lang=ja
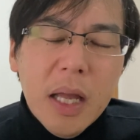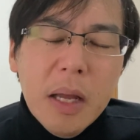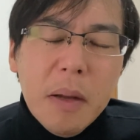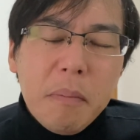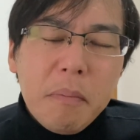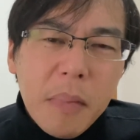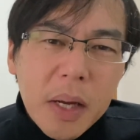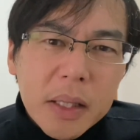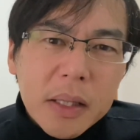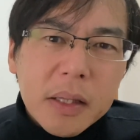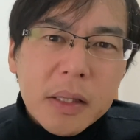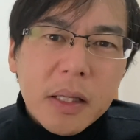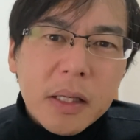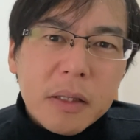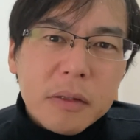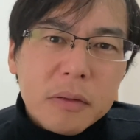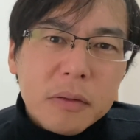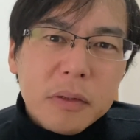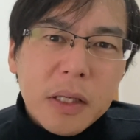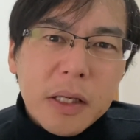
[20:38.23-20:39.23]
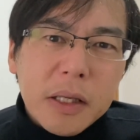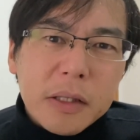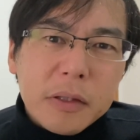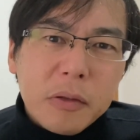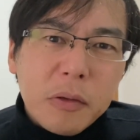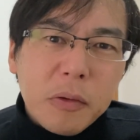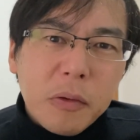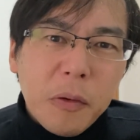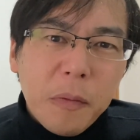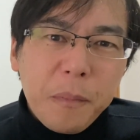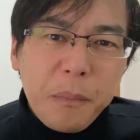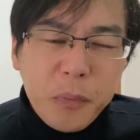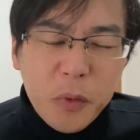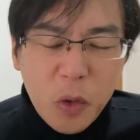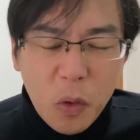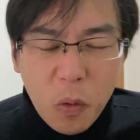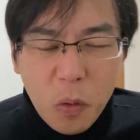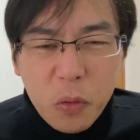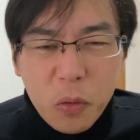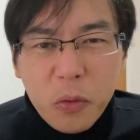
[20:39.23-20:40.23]
全くね、その、
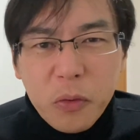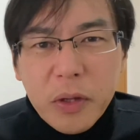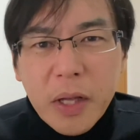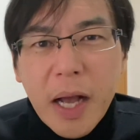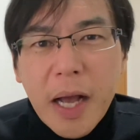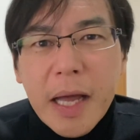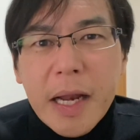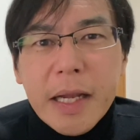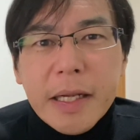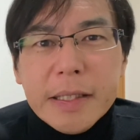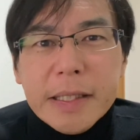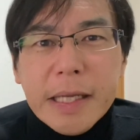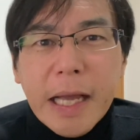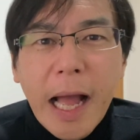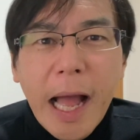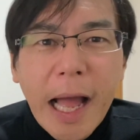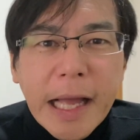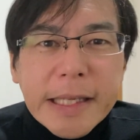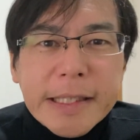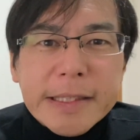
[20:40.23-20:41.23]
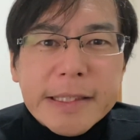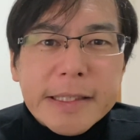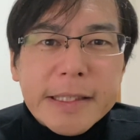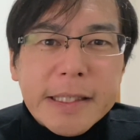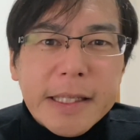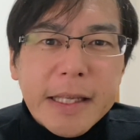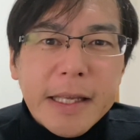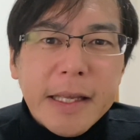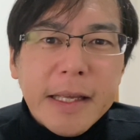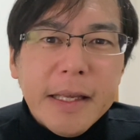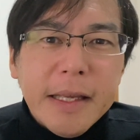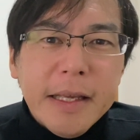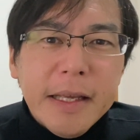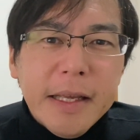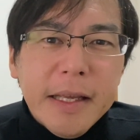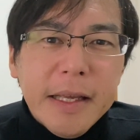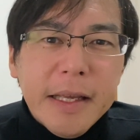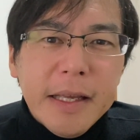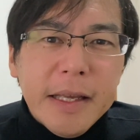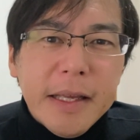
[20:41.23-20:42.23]
この流れに反して、
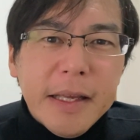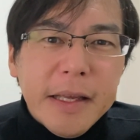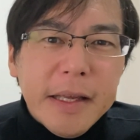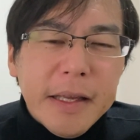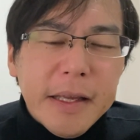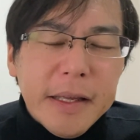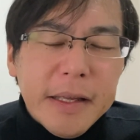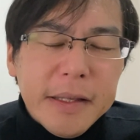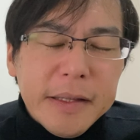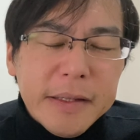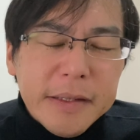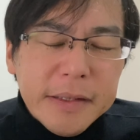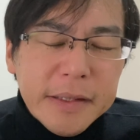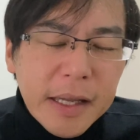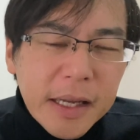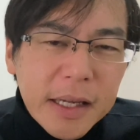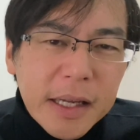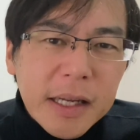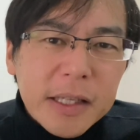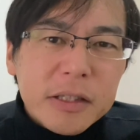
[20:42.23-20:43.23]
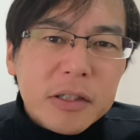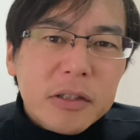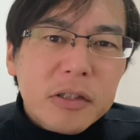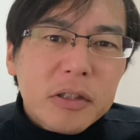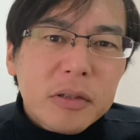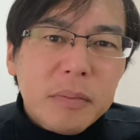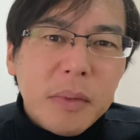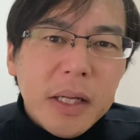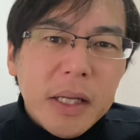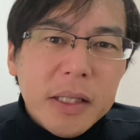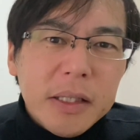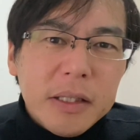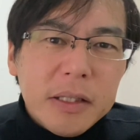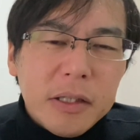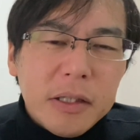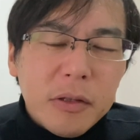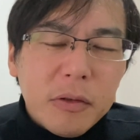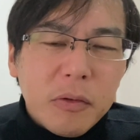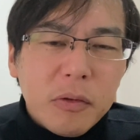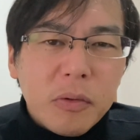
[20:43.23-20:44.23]
えー、なかなか進まないっ
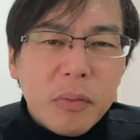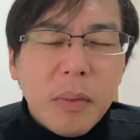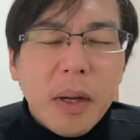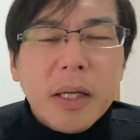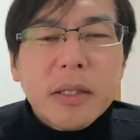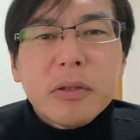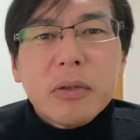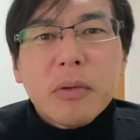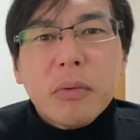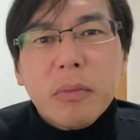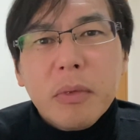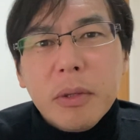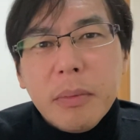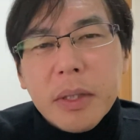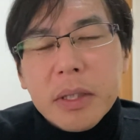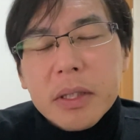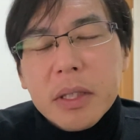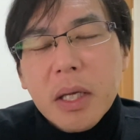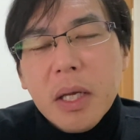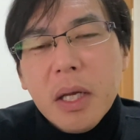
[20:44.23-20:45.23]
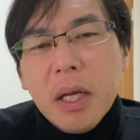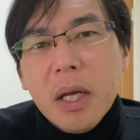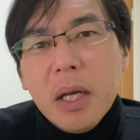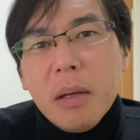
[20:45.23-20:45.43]
ていうこともあると思います。